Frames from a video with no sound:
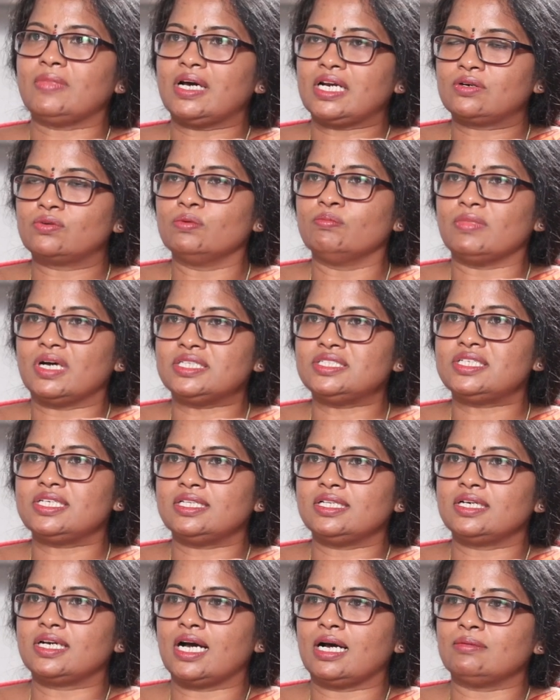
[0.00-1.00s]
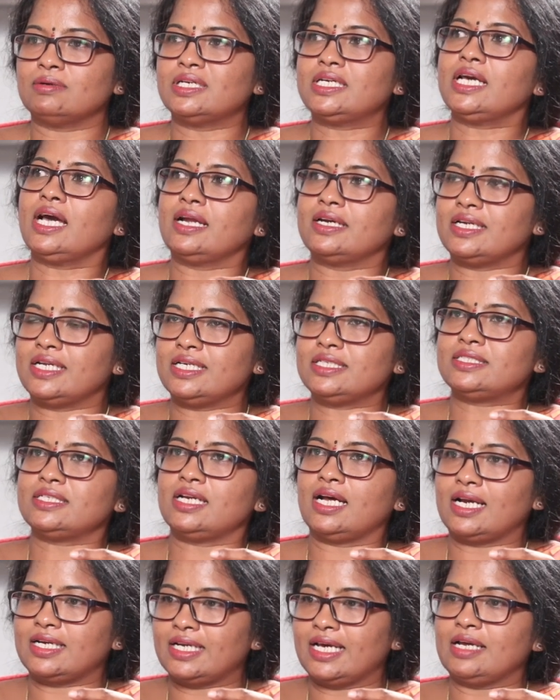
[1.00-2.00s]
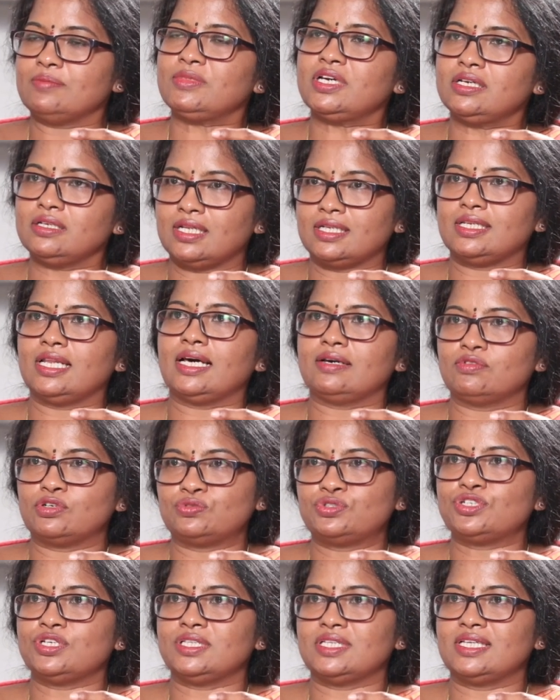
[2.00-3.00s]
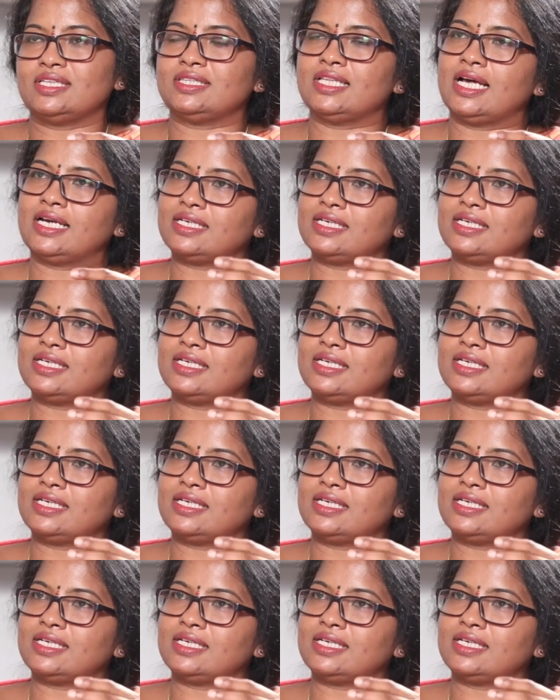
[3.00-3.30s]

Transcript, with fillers: మనకు మంచిది కాబట్టి ఆ నేచర్ ఆ టైంకి అలా వచ్చింది